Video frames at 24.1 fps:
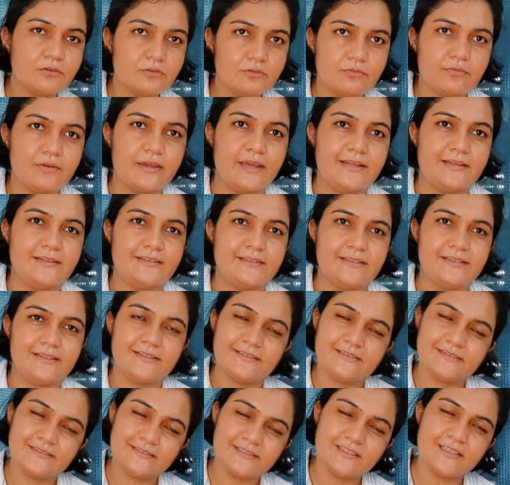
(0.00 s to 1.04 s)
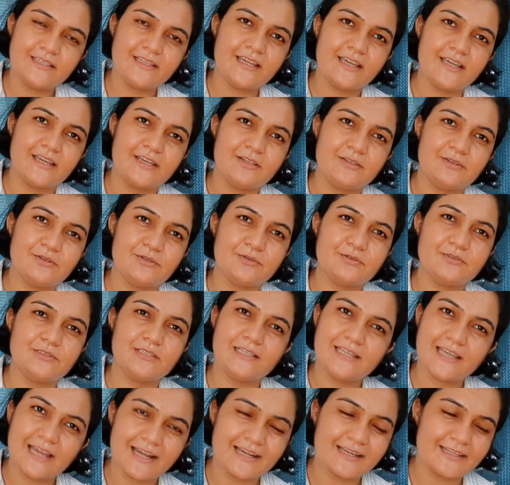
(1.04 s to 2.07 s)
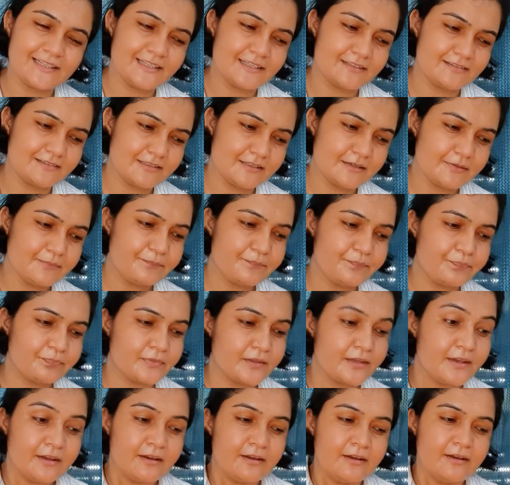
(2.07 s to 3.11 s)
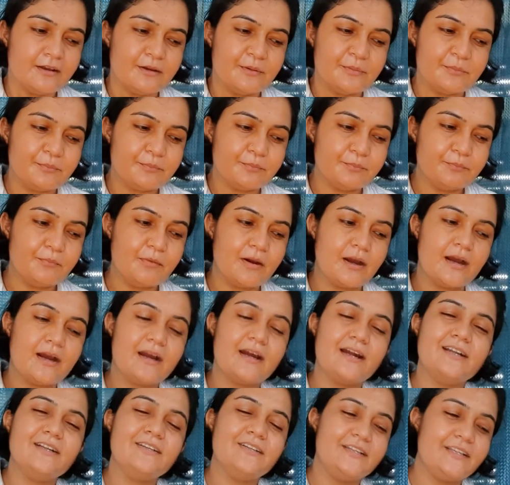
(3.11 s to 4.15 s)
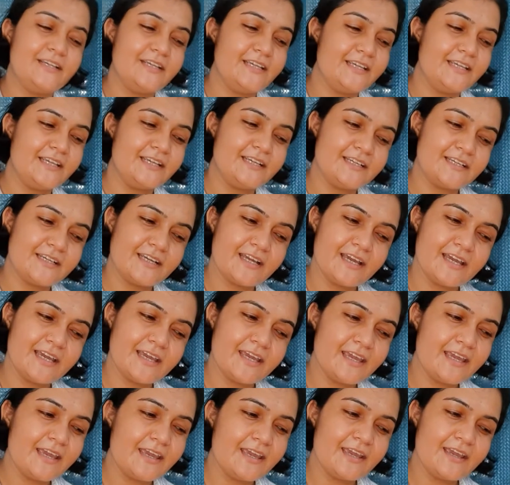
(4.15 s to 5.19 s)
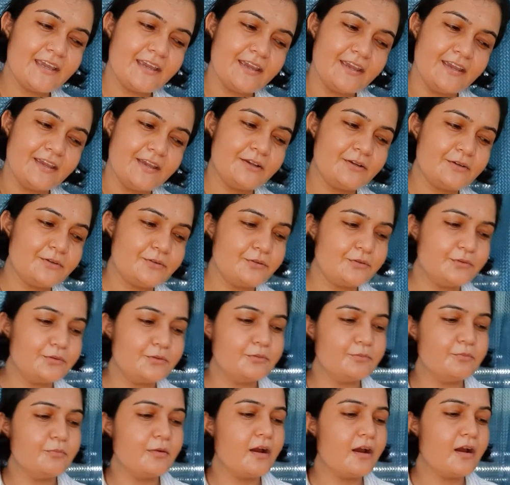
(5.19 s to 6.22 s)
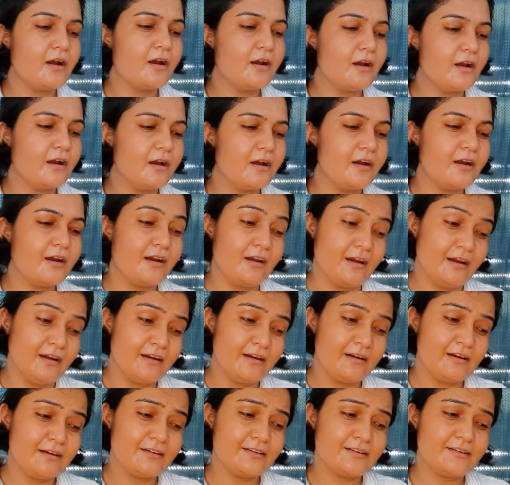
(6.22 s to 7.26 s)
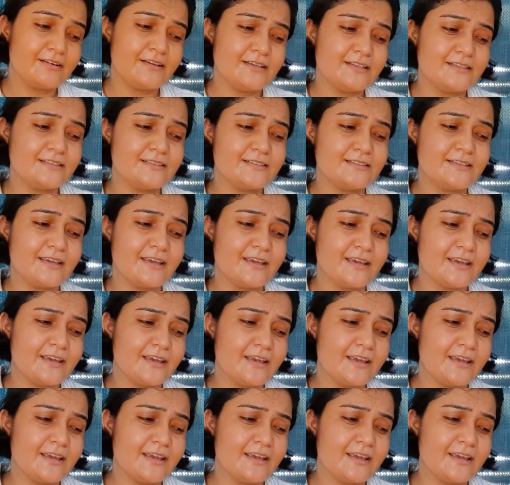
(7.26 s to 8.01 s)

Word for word: व्यर्थ है ठीक है तो चलिए आगे देखते हैं माटी कहे कुम्हार से